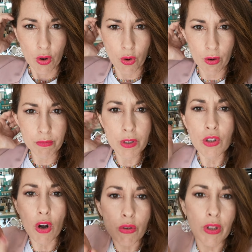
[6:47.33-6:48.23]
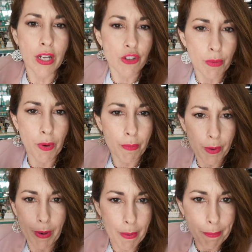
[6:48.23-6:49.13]
no, non è che abbiamo un
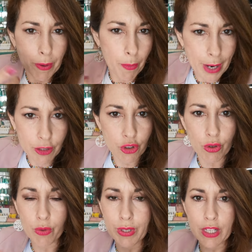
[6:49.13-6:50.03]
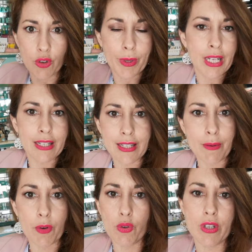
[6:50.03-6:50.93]
problema, è il primo maggio, questa domenica
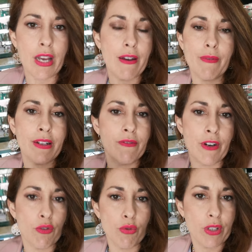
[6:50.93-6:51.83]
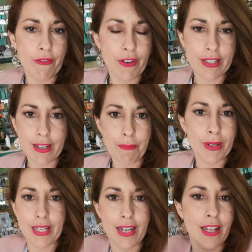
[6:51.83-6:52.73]
saremo chiusi che vanno tutti a fare la
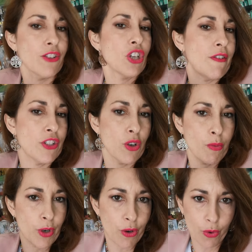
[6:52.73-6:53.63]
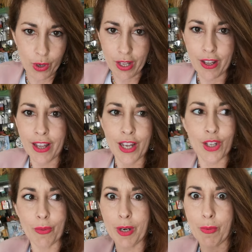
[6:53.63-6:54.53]
scampagnata, ce la facciamo pure noi.
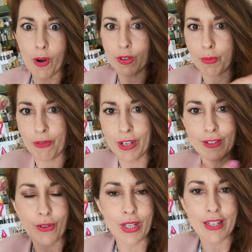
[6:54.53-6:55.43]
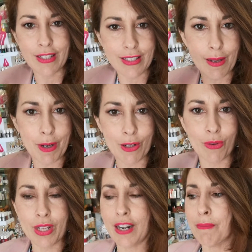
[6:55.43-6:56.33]
Io mi riposo, mi finisco di sistemare
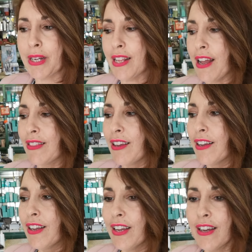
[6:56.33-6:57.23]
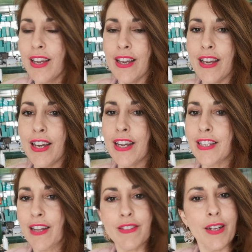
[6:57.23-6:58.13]
tutta la barada
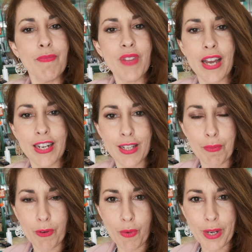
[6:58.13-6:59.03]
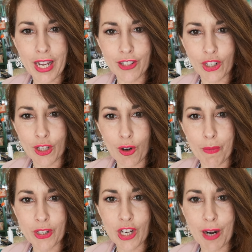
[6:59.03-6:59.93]
e niente, RD Profumeria, centro
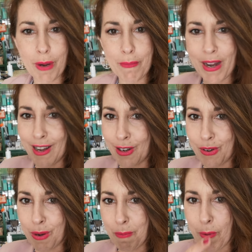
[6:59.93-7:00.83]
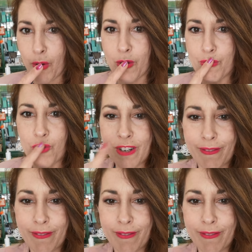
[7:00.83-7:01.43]
commerciale da Palma, ancora per poco.